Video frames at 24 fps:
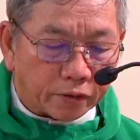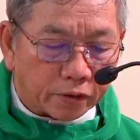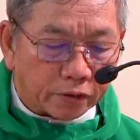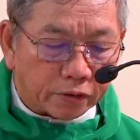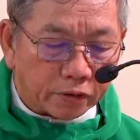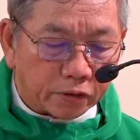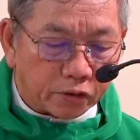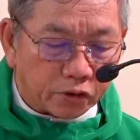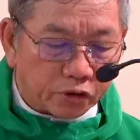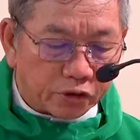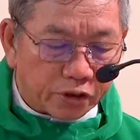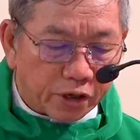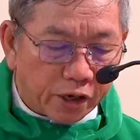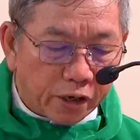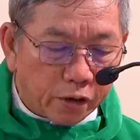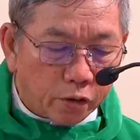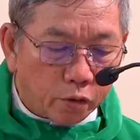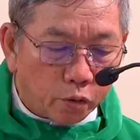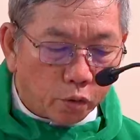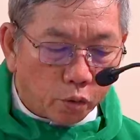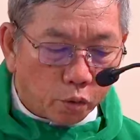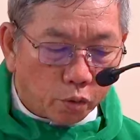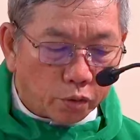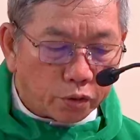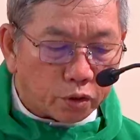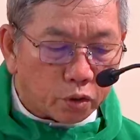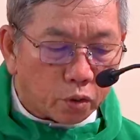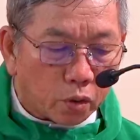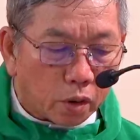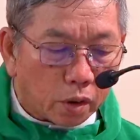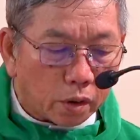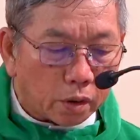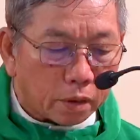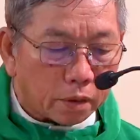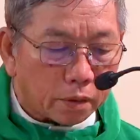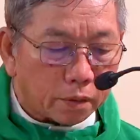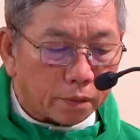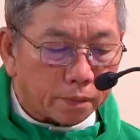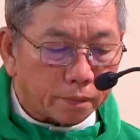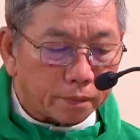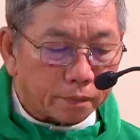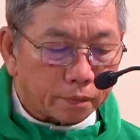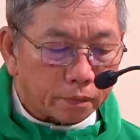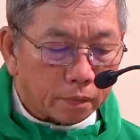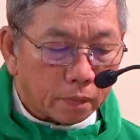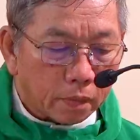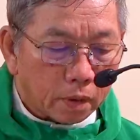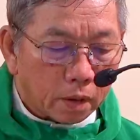từ trên núi xuống,
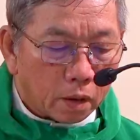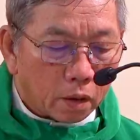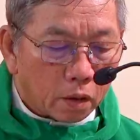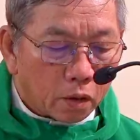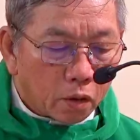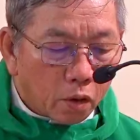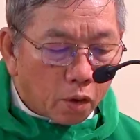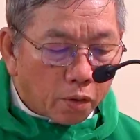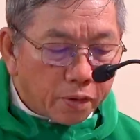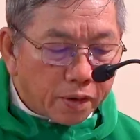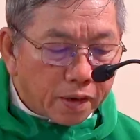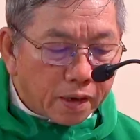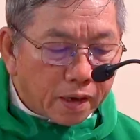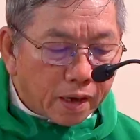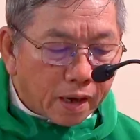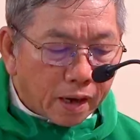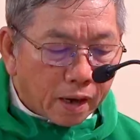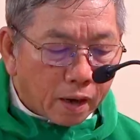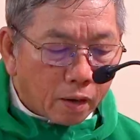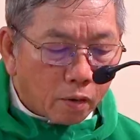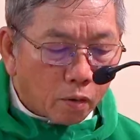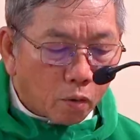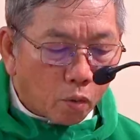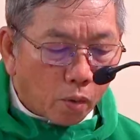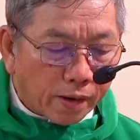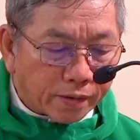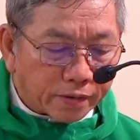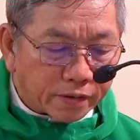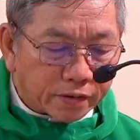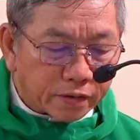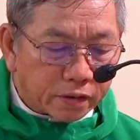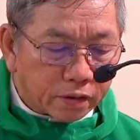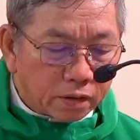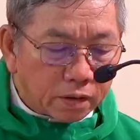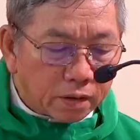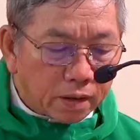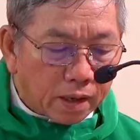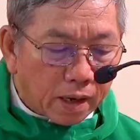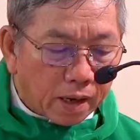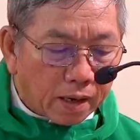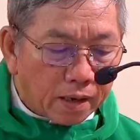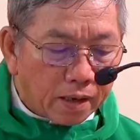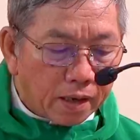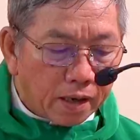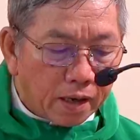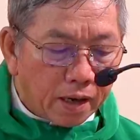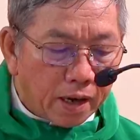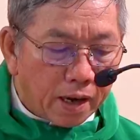rồi đi ngang qua xứ
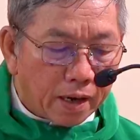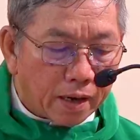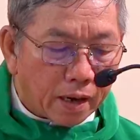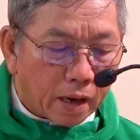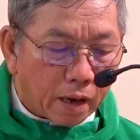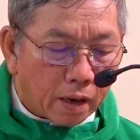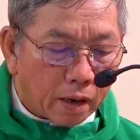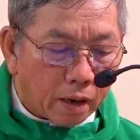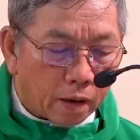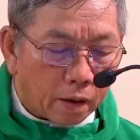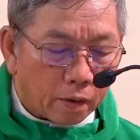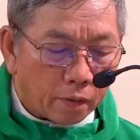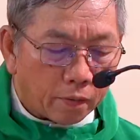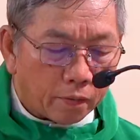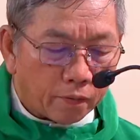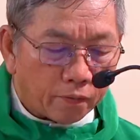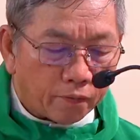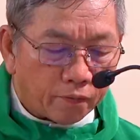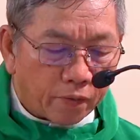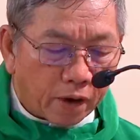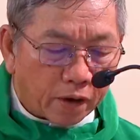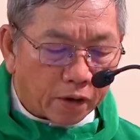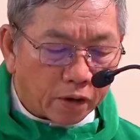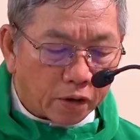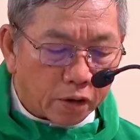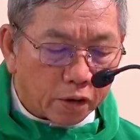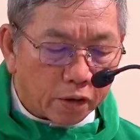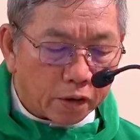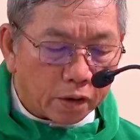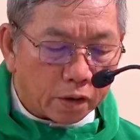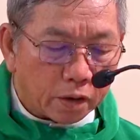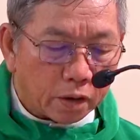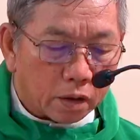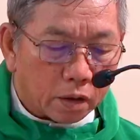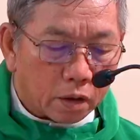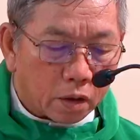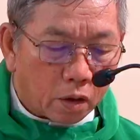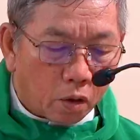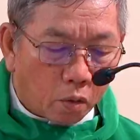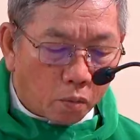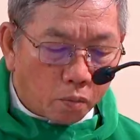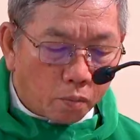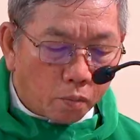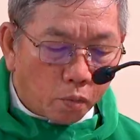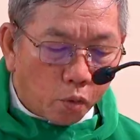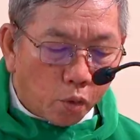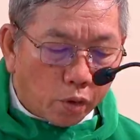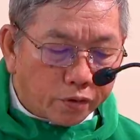Galilea, và người
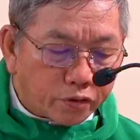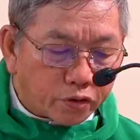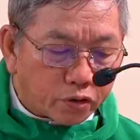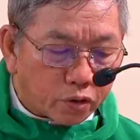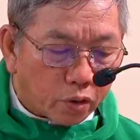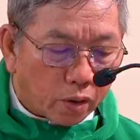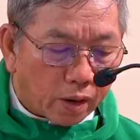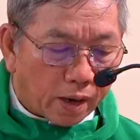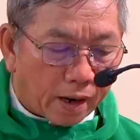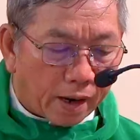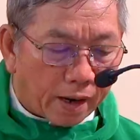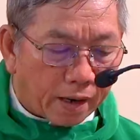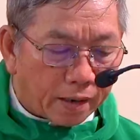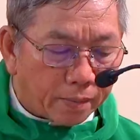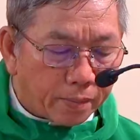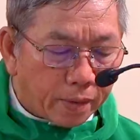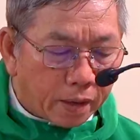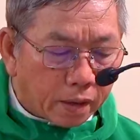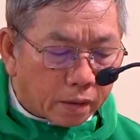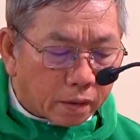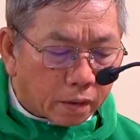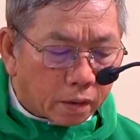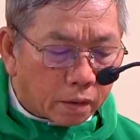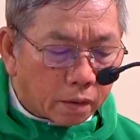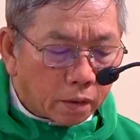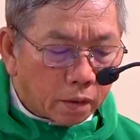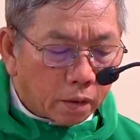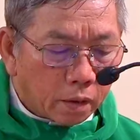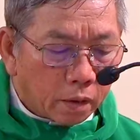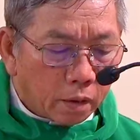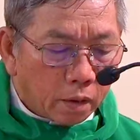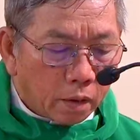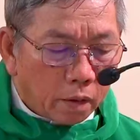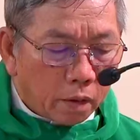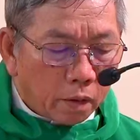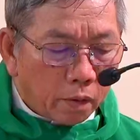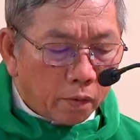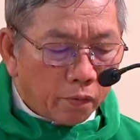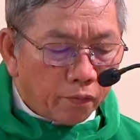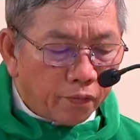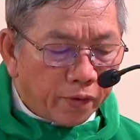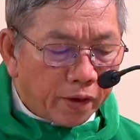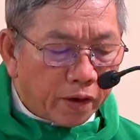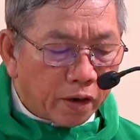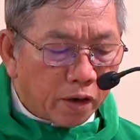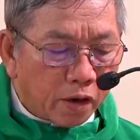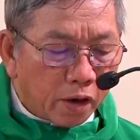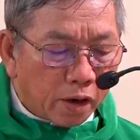không muốn cho ai biết,
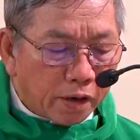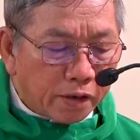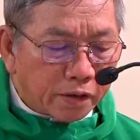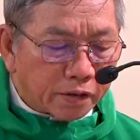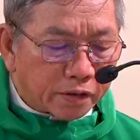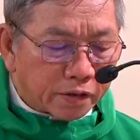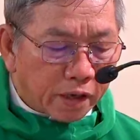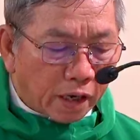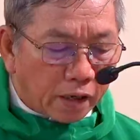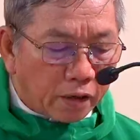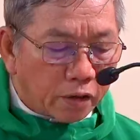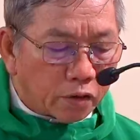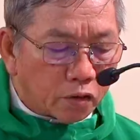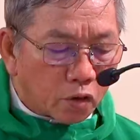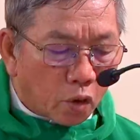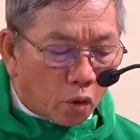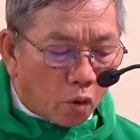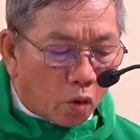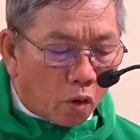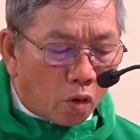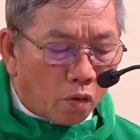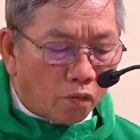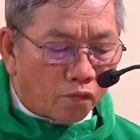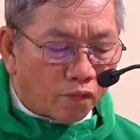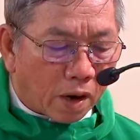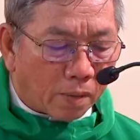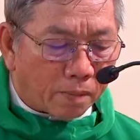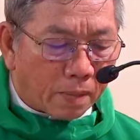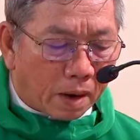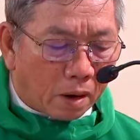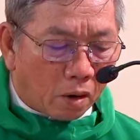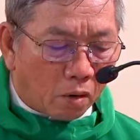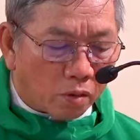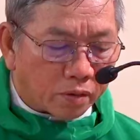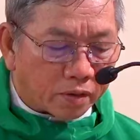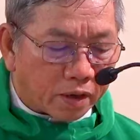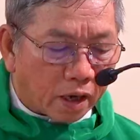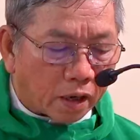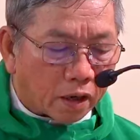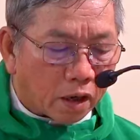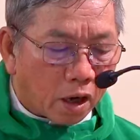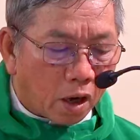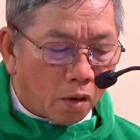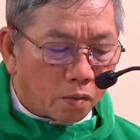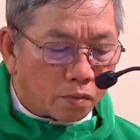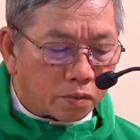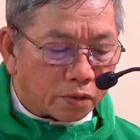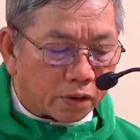vì người dạy dỗ và bảo các
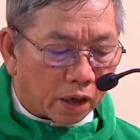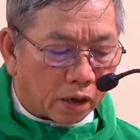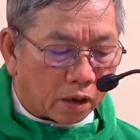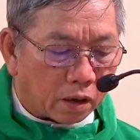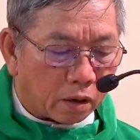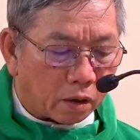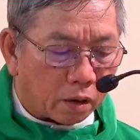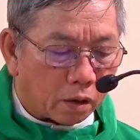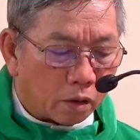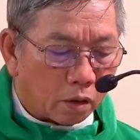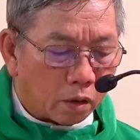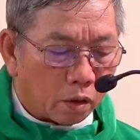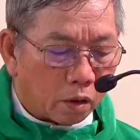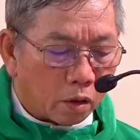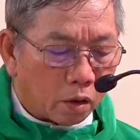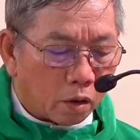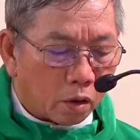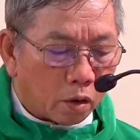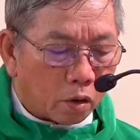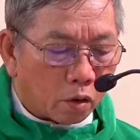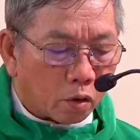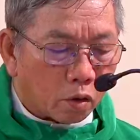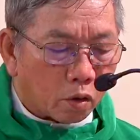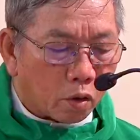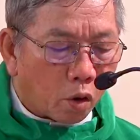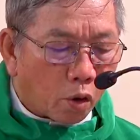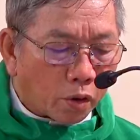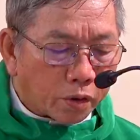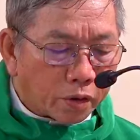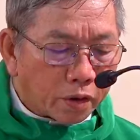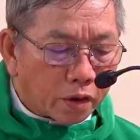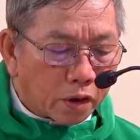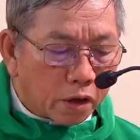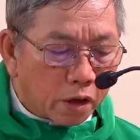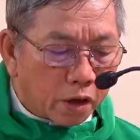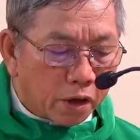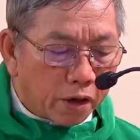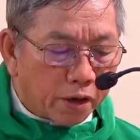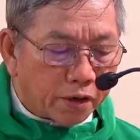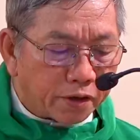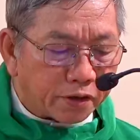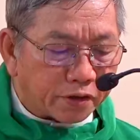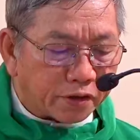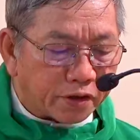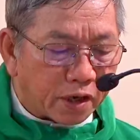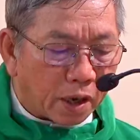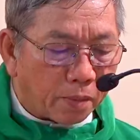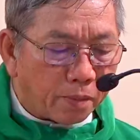ông rằng: Con người
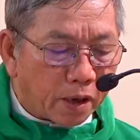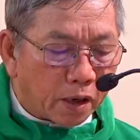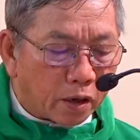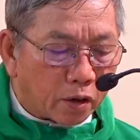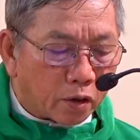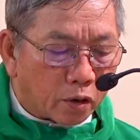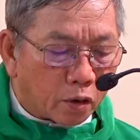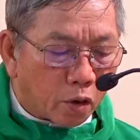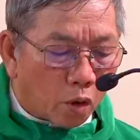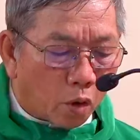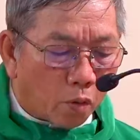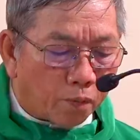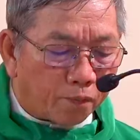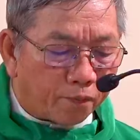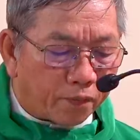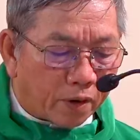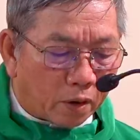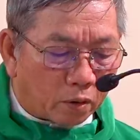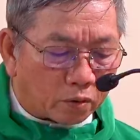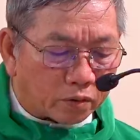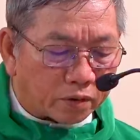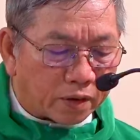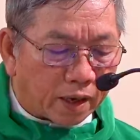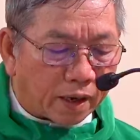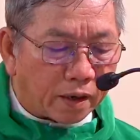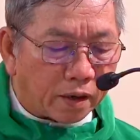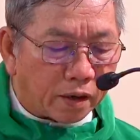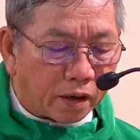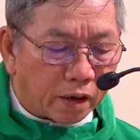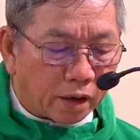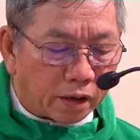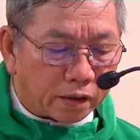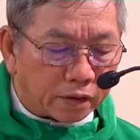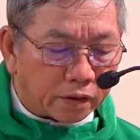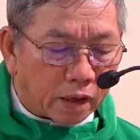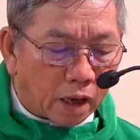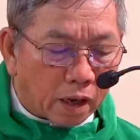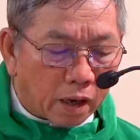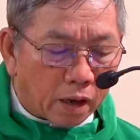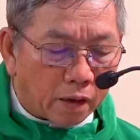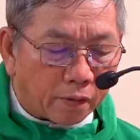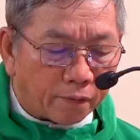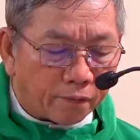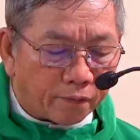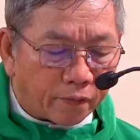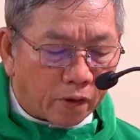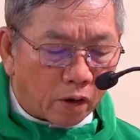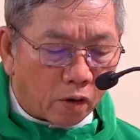sẽ bị nộp vào tay người ta
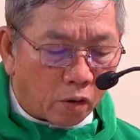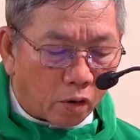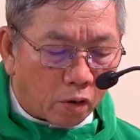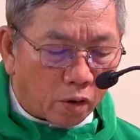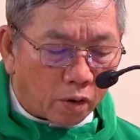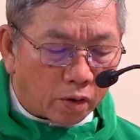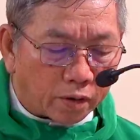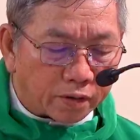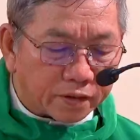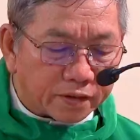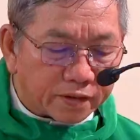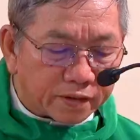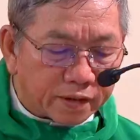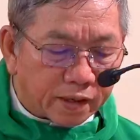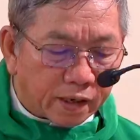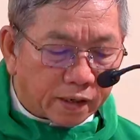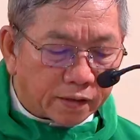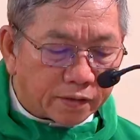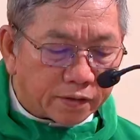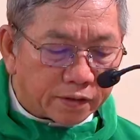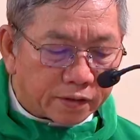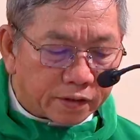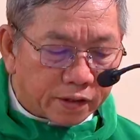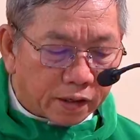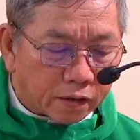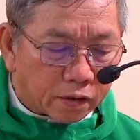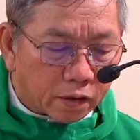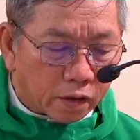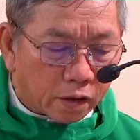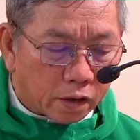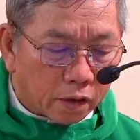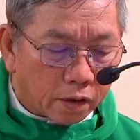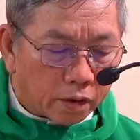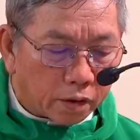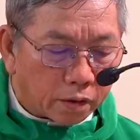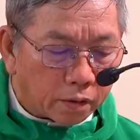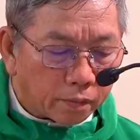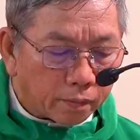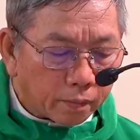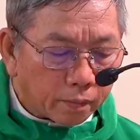và họ sẽ giết người.